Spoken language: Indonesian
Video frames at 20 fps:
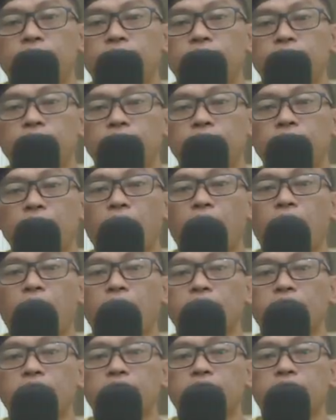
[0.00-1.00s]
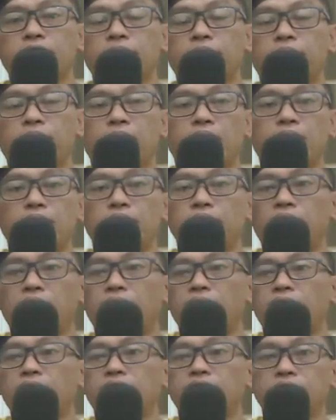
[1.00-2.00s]
eh, gas kepada
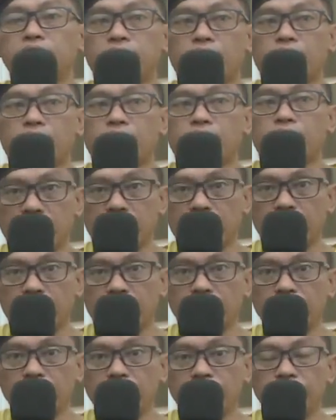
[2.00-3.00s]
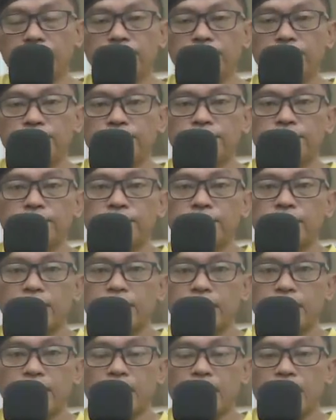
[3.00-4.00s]
wilayah sekitar saya ini
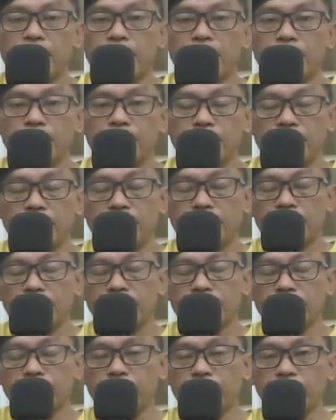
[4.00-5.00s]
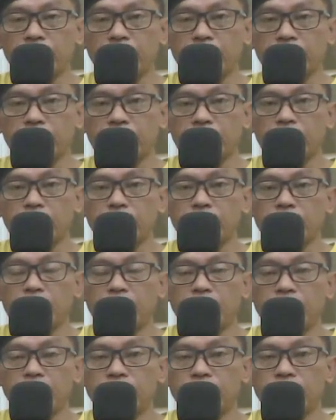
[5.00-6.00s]
ya kan seperti yang saya
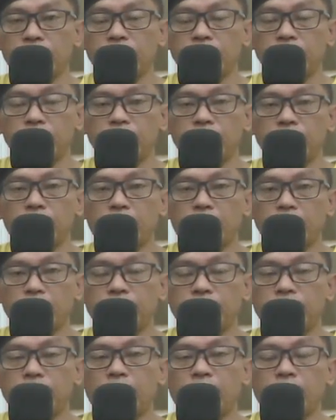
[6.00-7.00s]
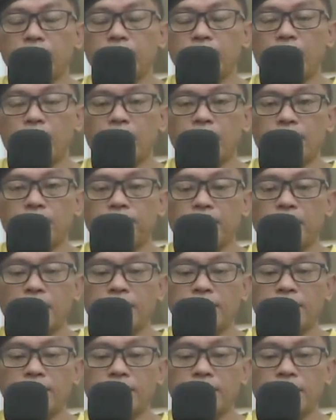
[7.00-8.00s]
lakukan itu 5000 dan
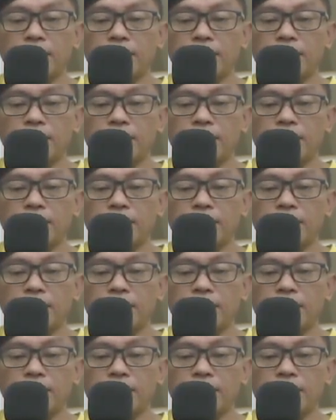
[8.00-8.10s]
anggaplah